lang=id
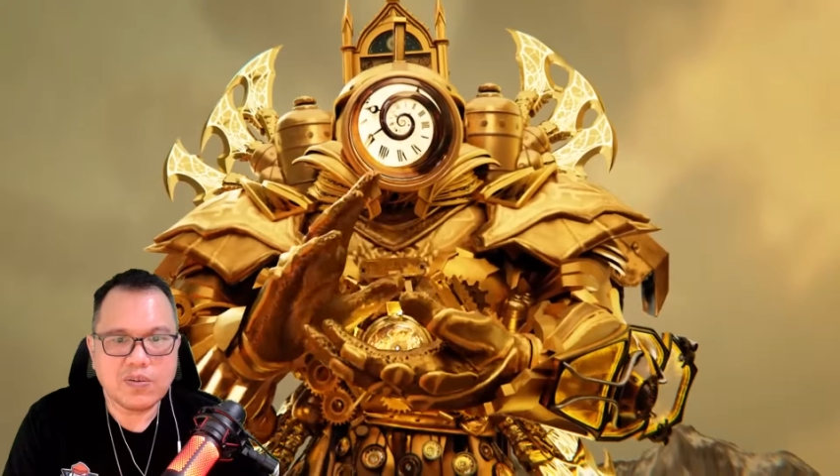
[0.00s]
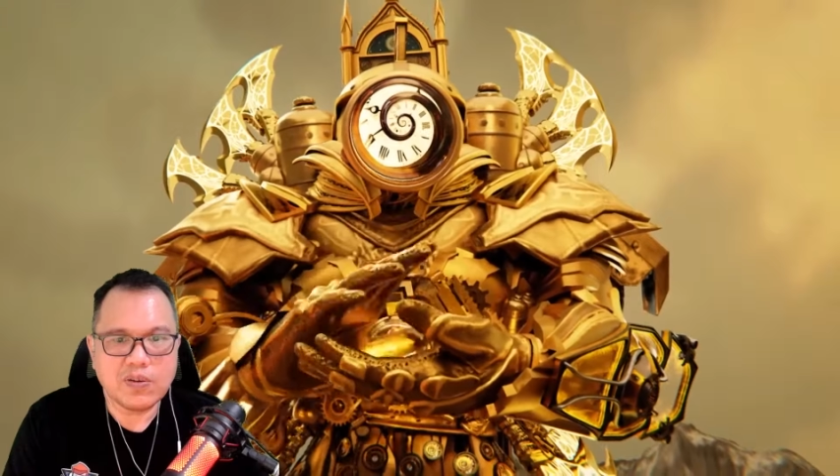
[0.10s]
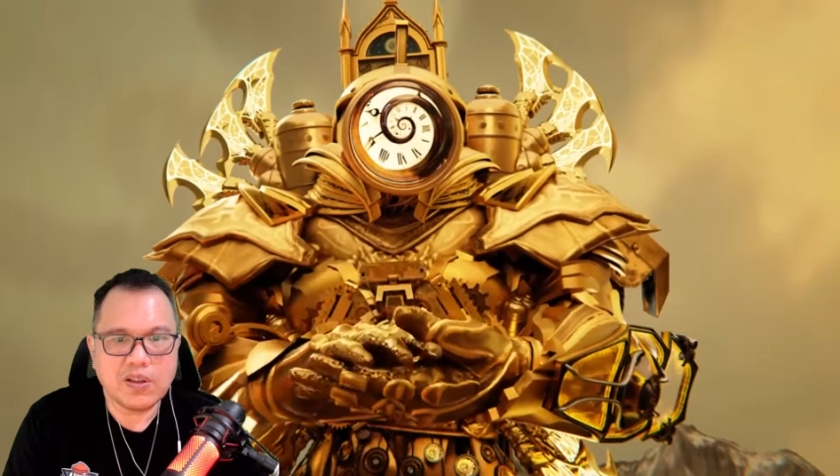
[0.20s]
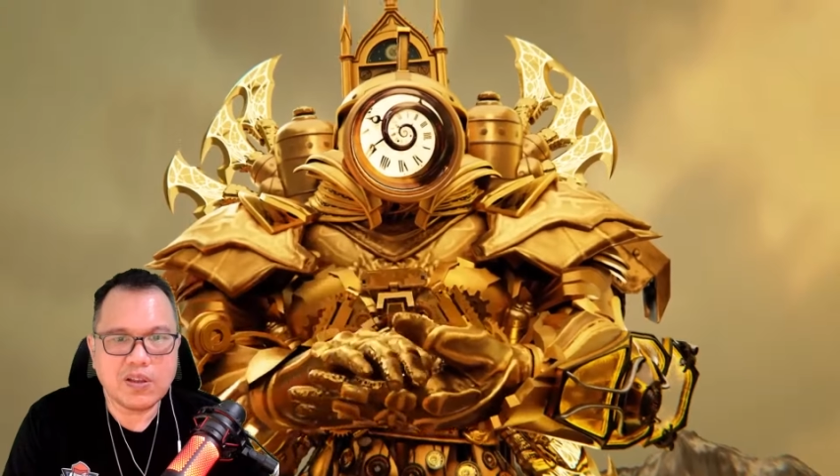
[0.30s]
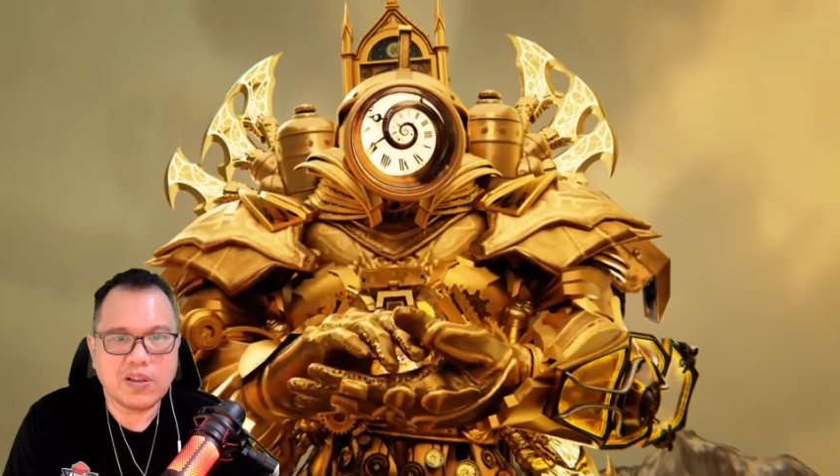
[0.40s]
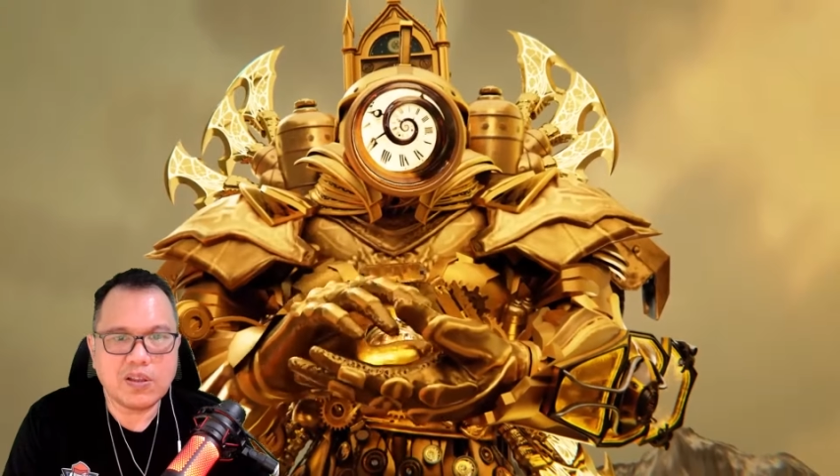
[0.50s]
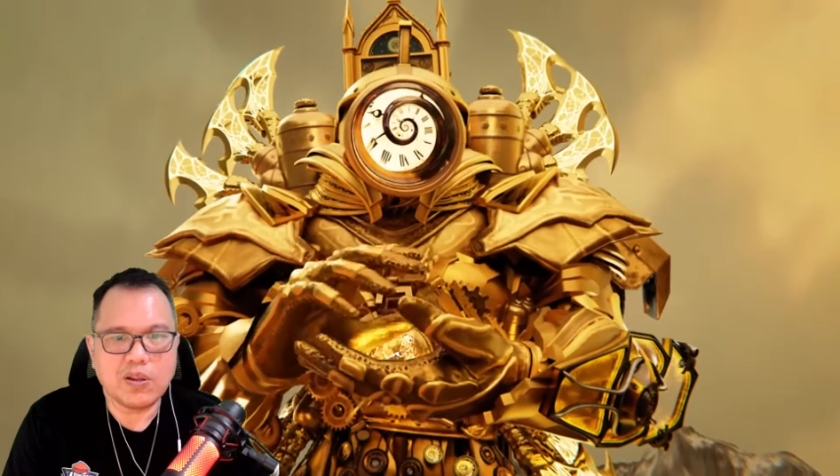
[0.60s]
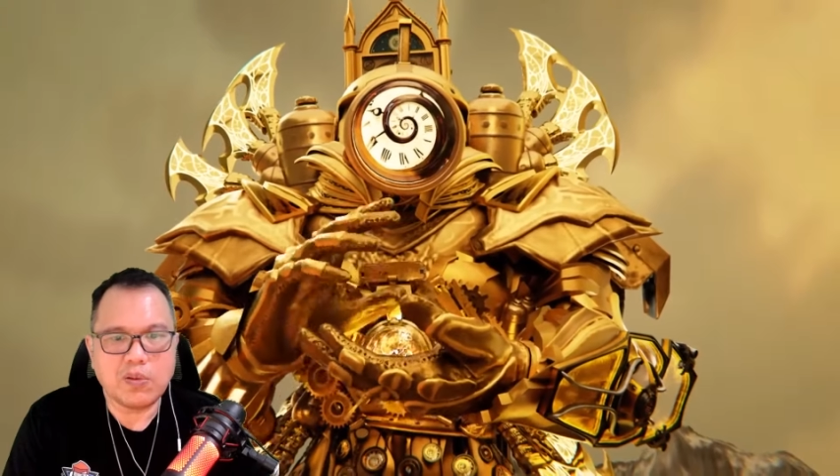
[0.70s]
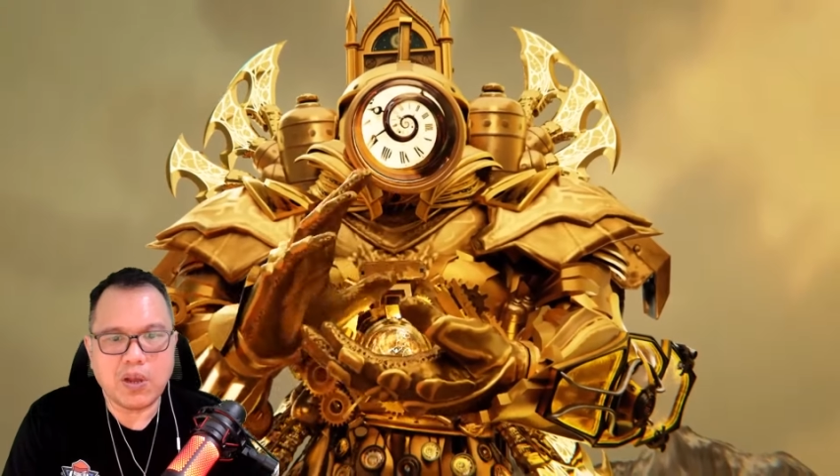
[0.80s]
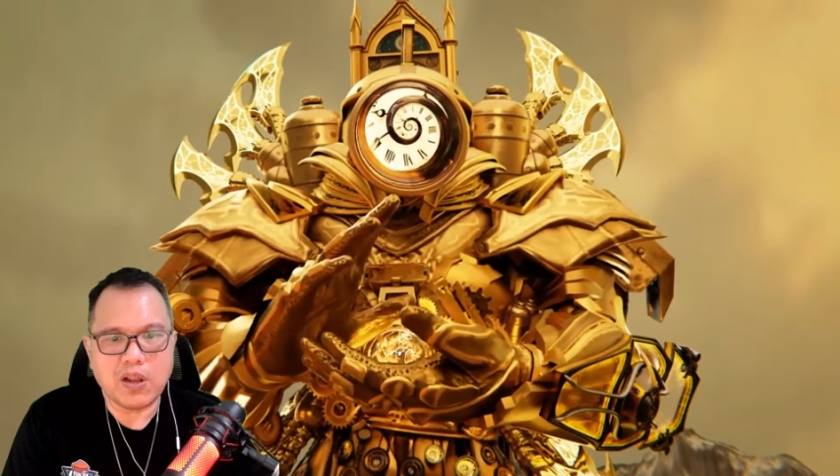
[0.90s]
Wih,
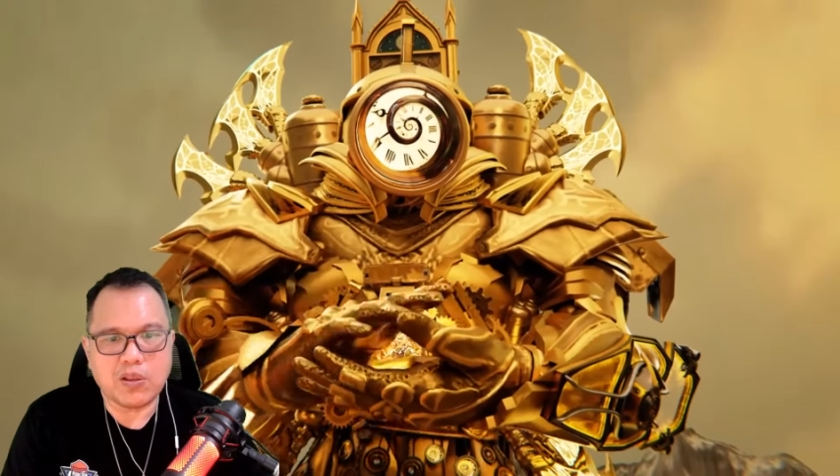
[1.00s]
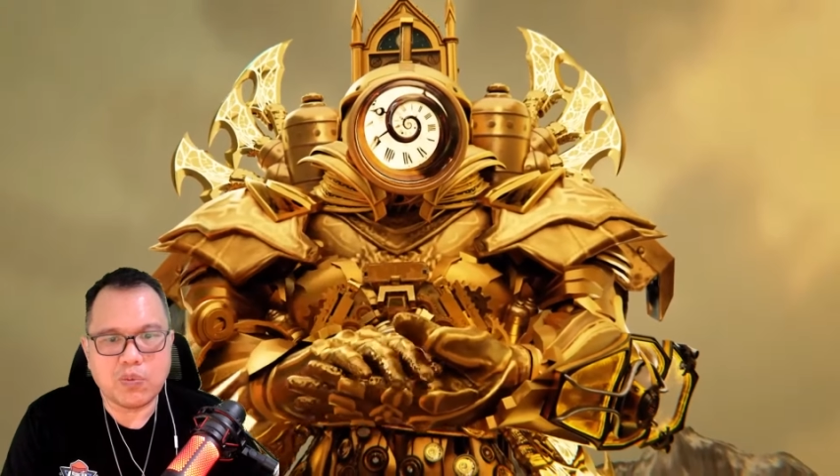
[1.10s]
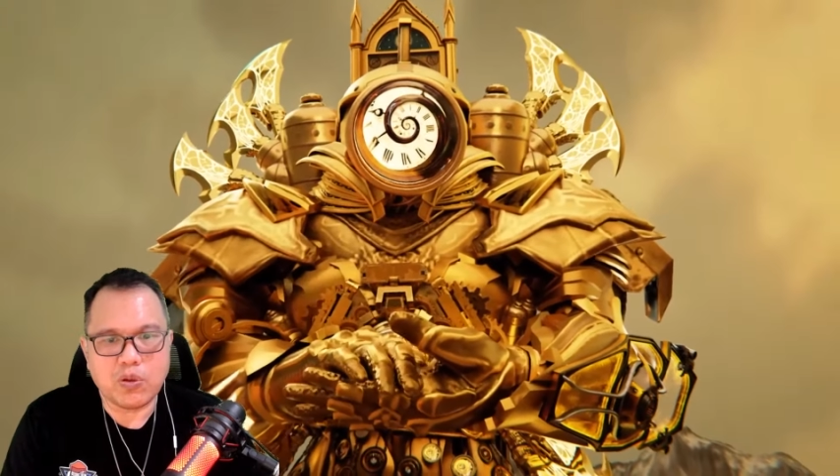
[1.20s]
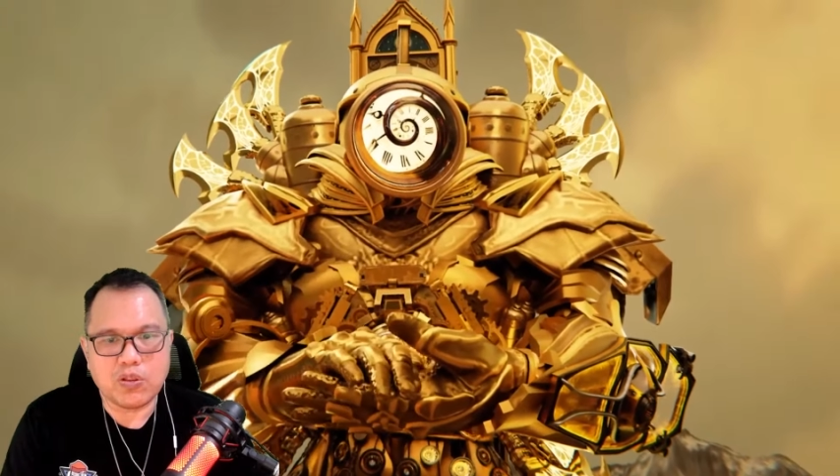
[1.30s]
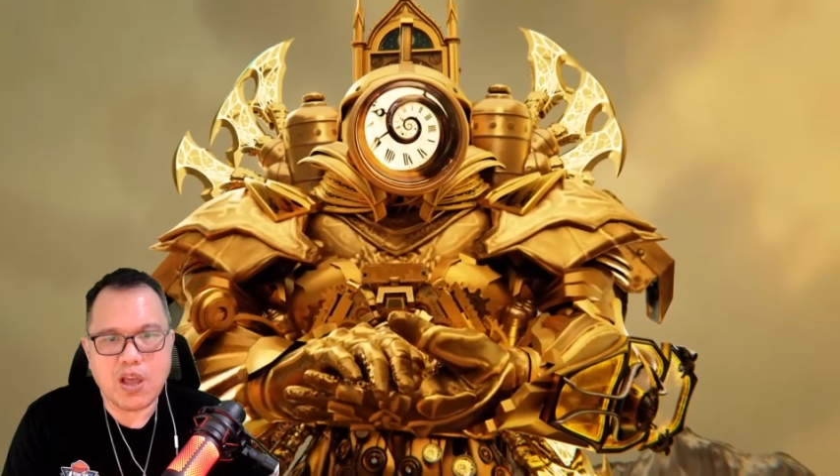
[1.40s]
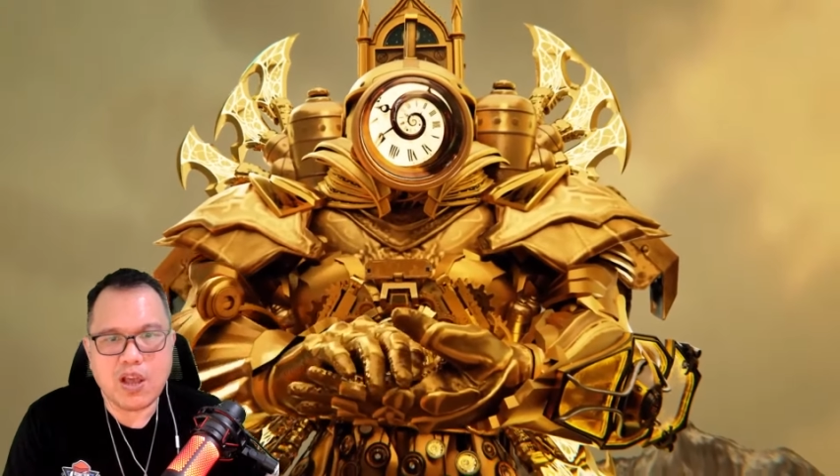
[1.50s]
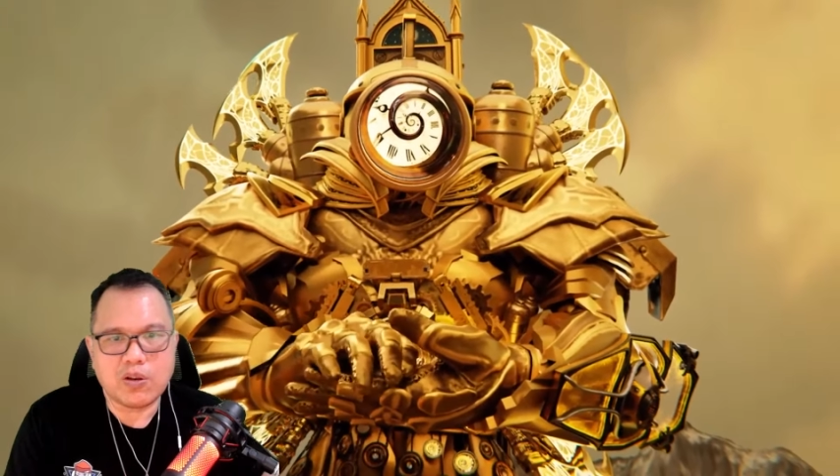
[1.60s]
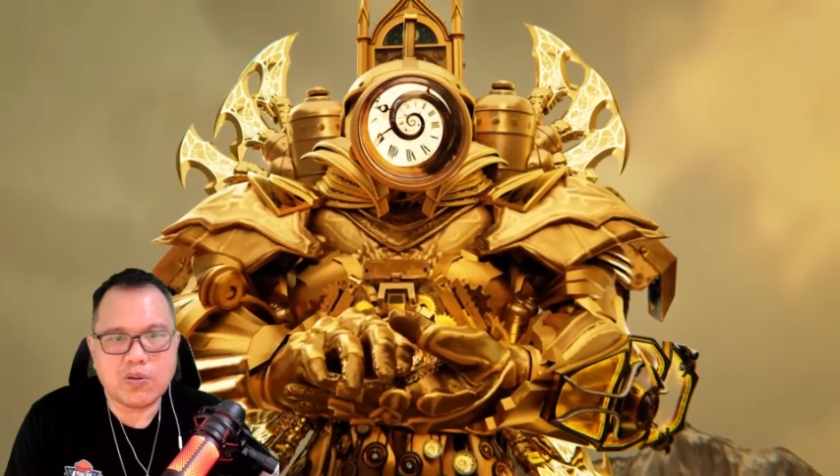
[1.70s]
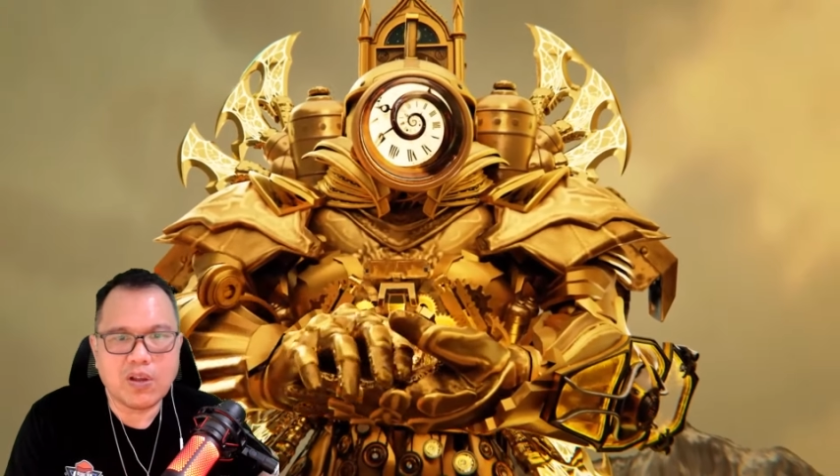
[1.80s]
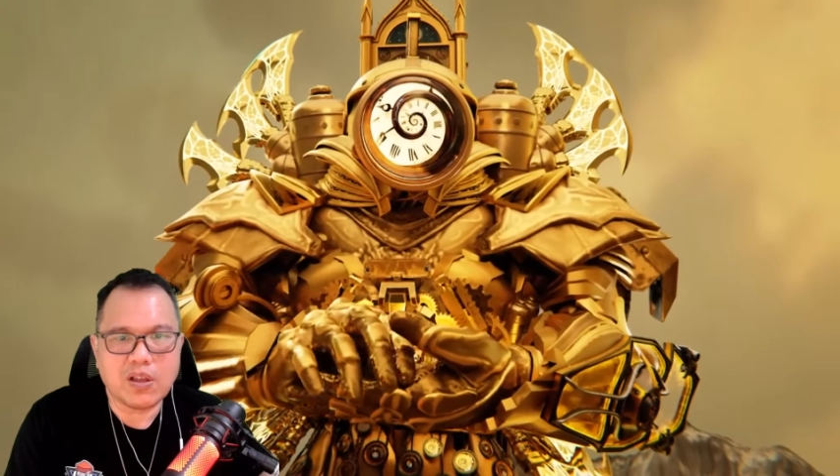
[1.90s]
ini malah tepuk
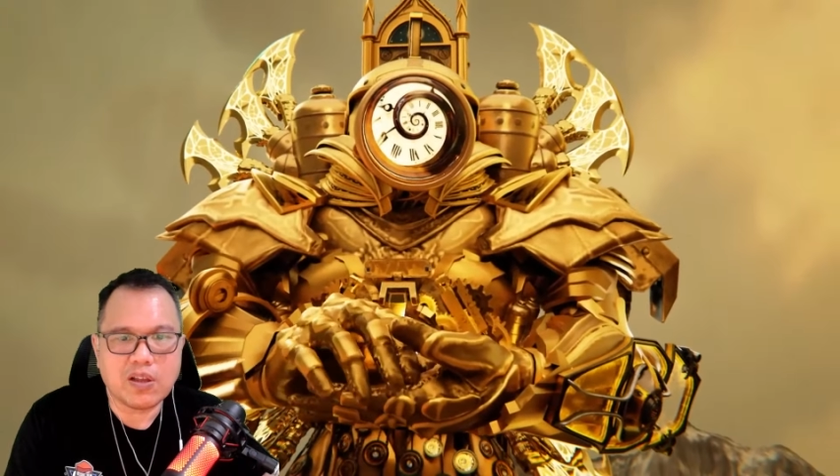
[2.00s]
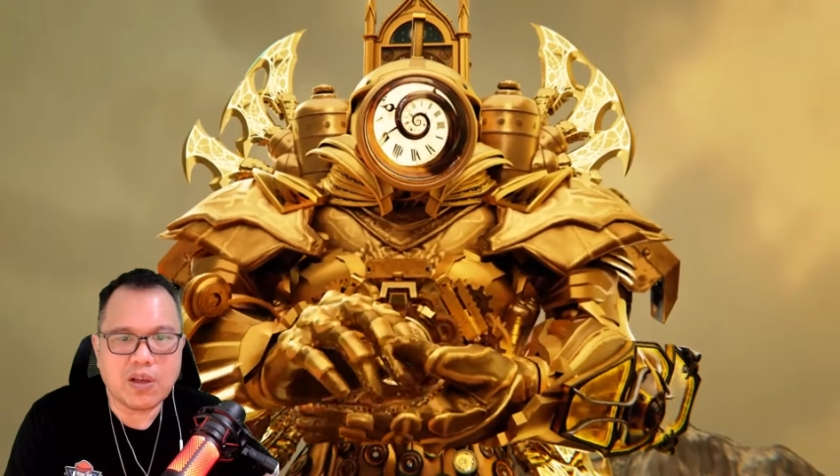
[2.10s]
tangan doang